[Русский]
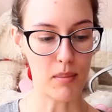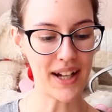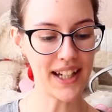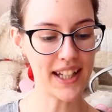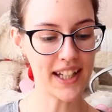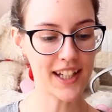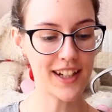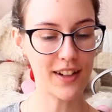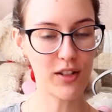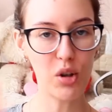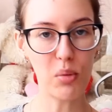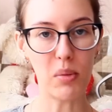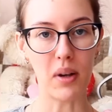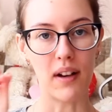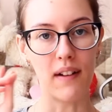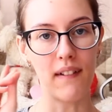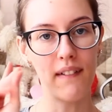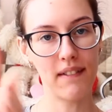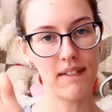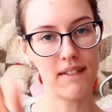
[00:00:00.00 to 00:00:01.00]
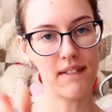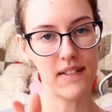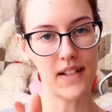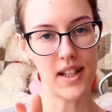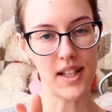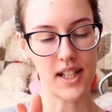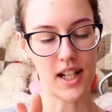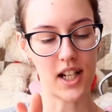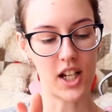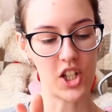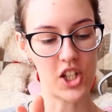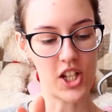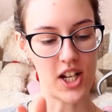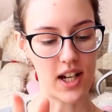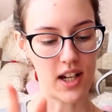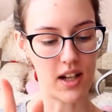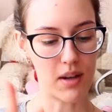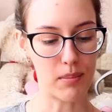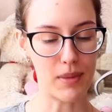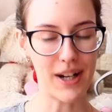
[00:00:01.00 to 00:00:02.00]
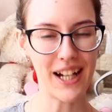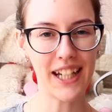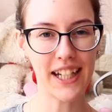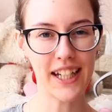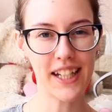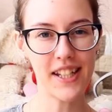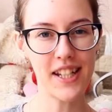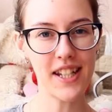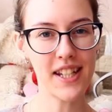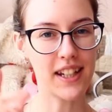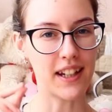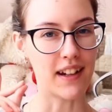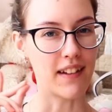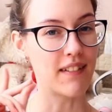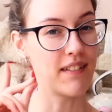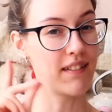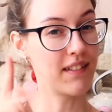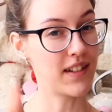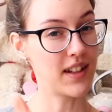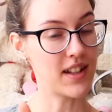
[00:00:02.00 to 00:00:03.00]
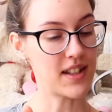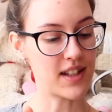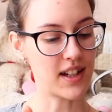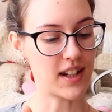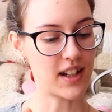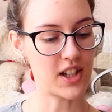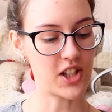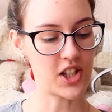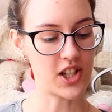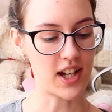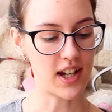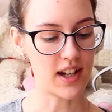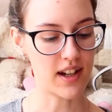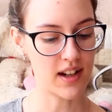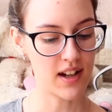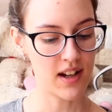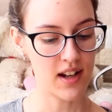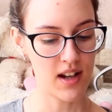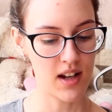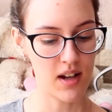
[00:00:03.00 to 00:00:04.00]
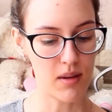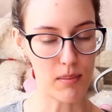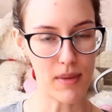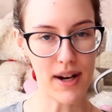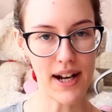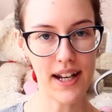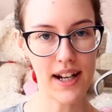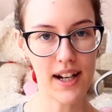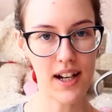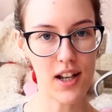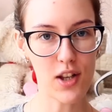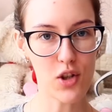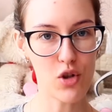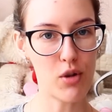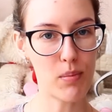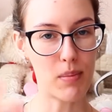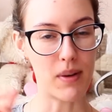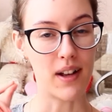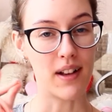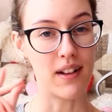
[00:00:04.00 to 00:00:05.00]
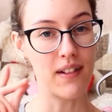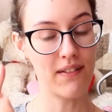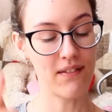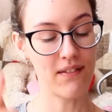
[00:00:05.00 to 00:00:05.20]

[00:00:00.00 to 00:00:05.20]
Маленькие губы? Закачай. Маленькие сиськи? Закачай. Маленькая жопа?